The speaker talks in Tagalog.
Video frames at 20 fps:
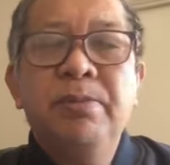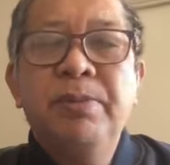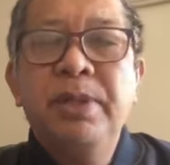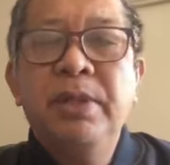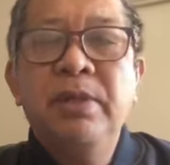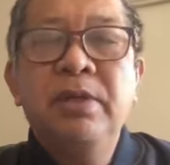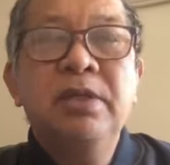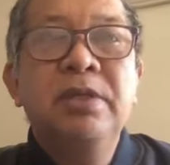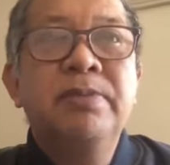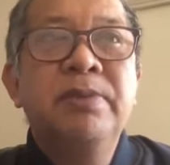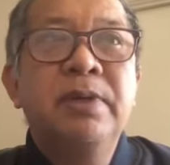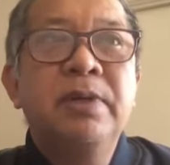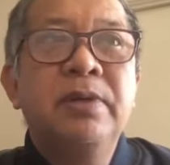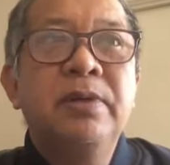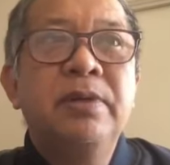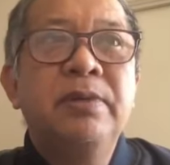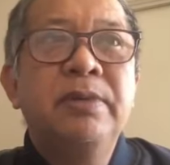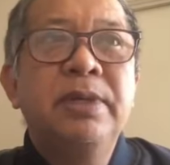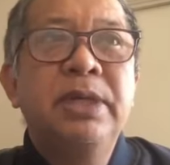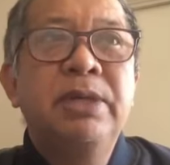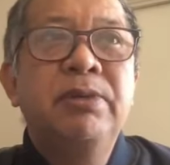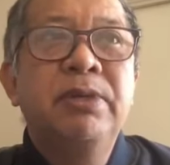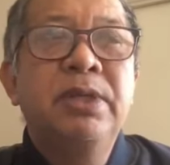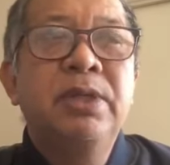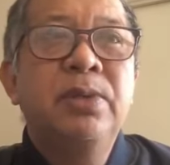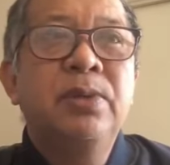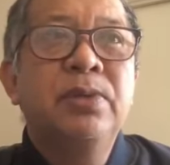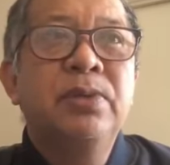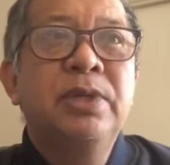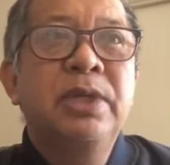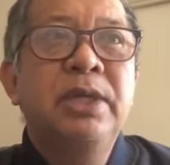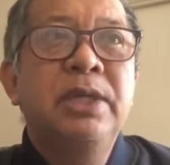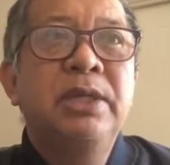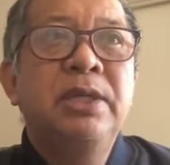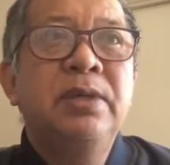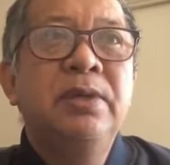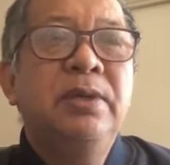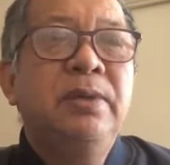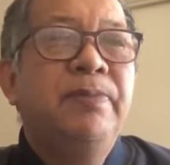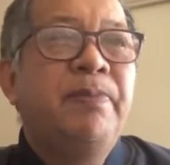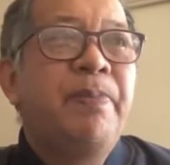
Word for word: pinos pero may kwento ko sa inyo.